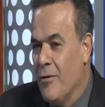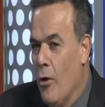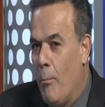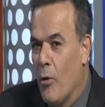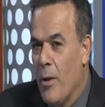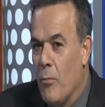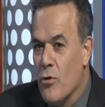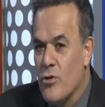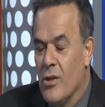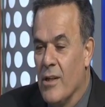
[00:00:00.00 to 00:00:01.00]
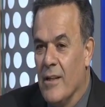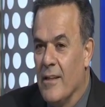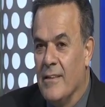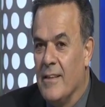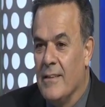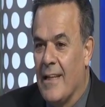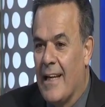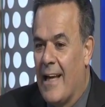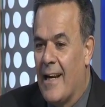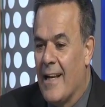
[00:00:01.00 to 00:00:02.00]
no podemos eh, este,
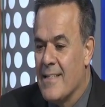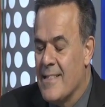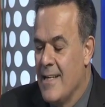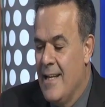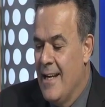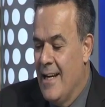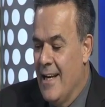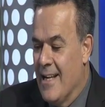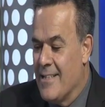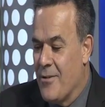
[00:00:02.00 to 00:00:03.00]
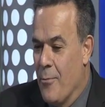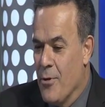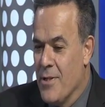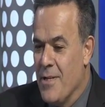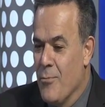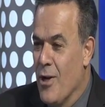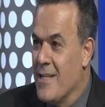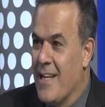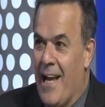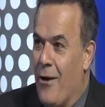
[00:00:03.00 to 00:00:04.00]
sacarlas las, como decimos,
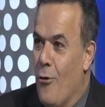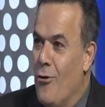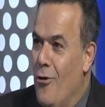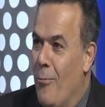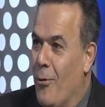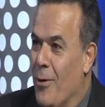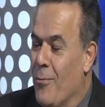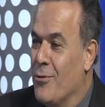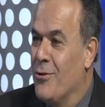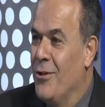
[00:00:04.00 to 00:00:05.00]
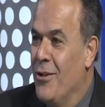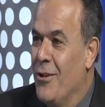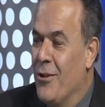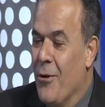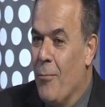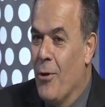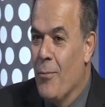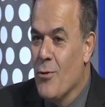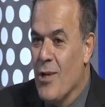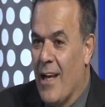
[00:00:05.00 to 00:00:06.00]
las de cajón, no, podemos, no
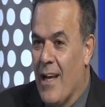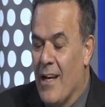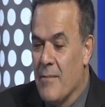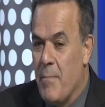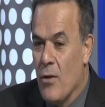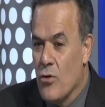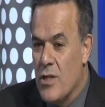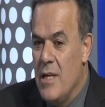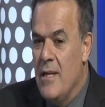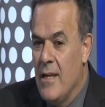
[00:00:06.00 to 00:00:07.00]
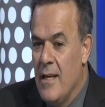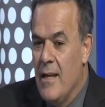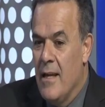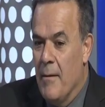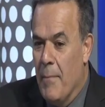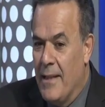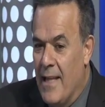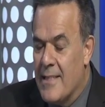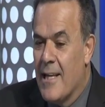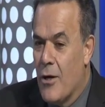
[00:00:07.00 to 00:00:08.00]
podemos sacarlas. Pero sí,
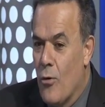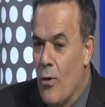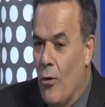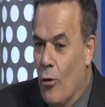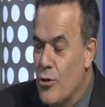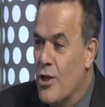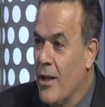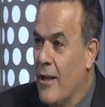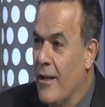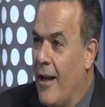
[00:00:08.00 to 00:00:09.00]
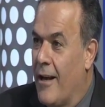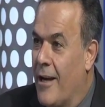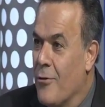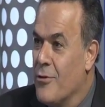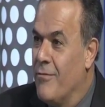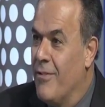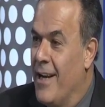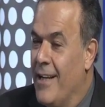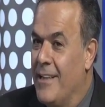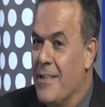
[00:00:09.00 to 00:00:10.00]
mandé a hacer 11 arreglos
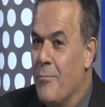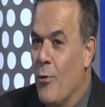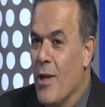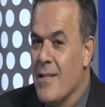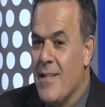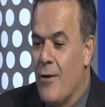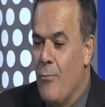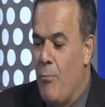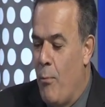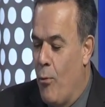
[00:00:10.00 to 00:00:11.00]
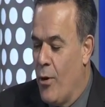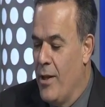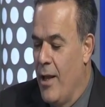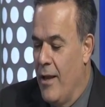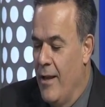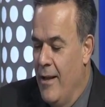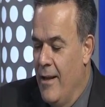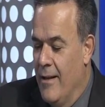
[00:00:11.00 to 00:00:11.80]
diferentes, voy a hacer un popurrí de,